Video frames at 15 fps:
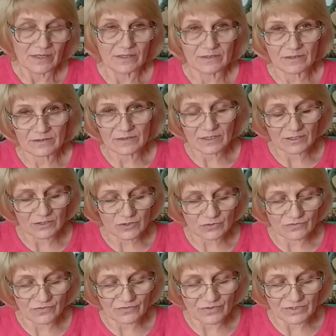Иногда
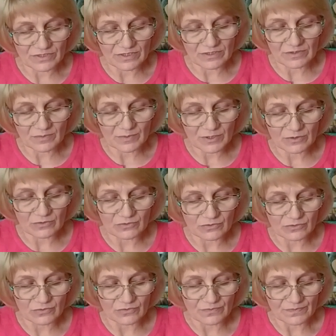лису выводили на
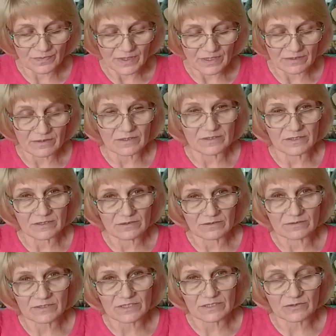прогулку. Это
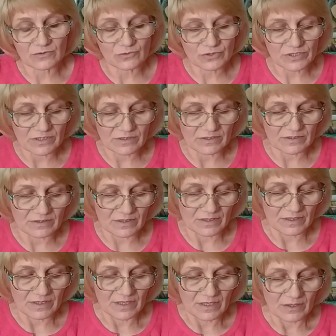делал сын Кусаина –
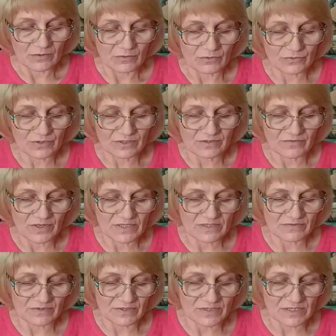он
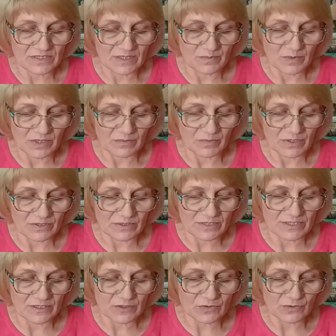надвязывал цепь и бегал
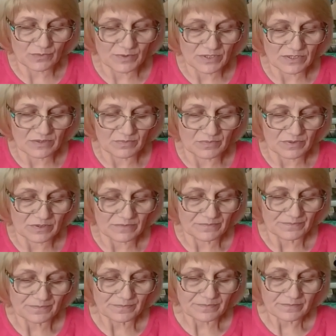с лисой по степи.
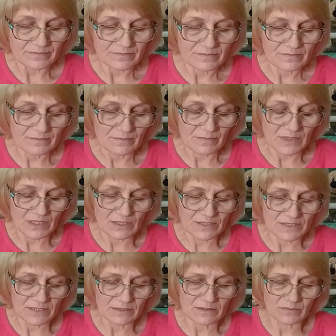
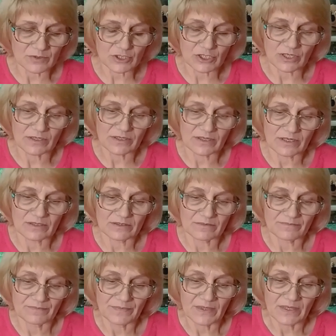Лисята бежали рядом.
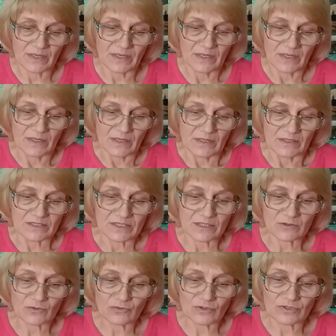
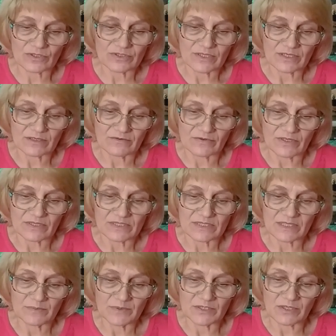Лиса, туго натягивая
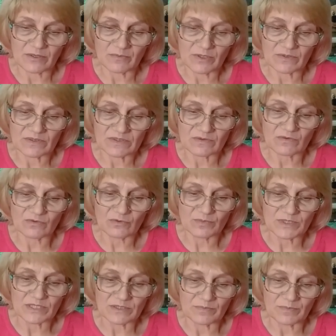цепь, стремилась вглубь
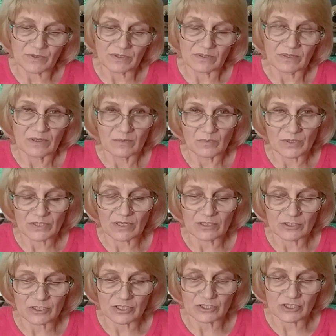степи,
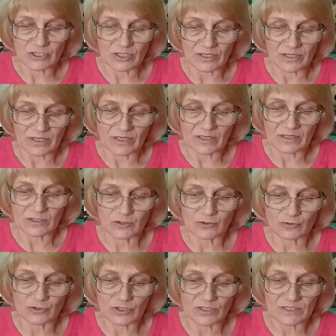подальше от жилья,
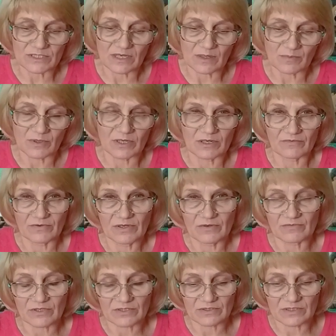чужих запахов,
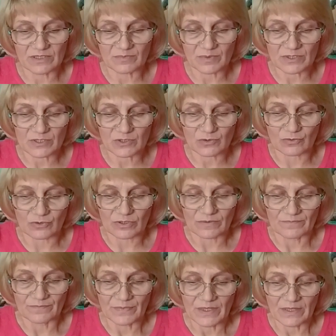в родные просторы.
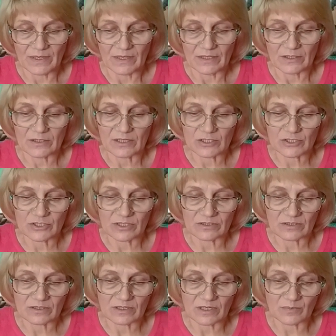И каждая
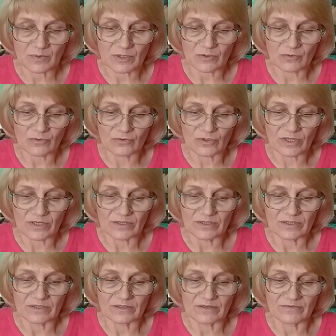такая прогулка
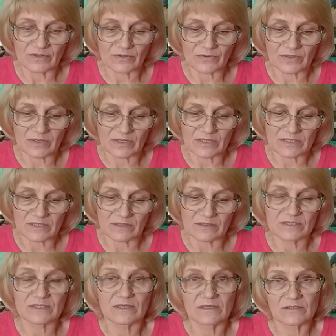ей, наверное,
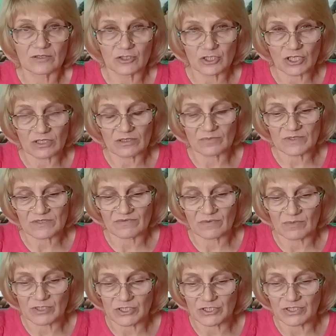казалась началом
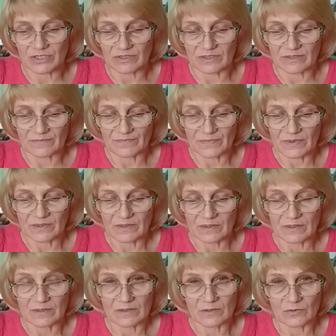освобождения.
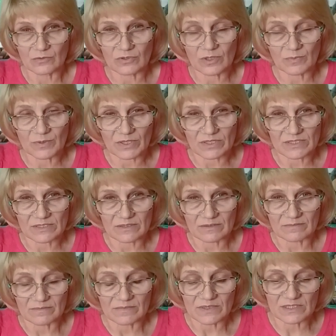Но напрасно.
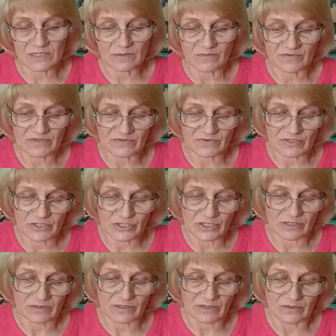Цепь
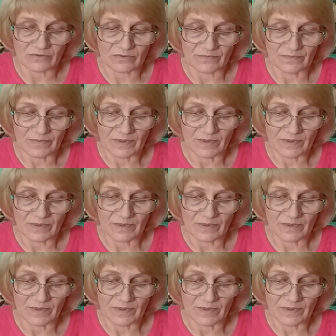возвращала ее.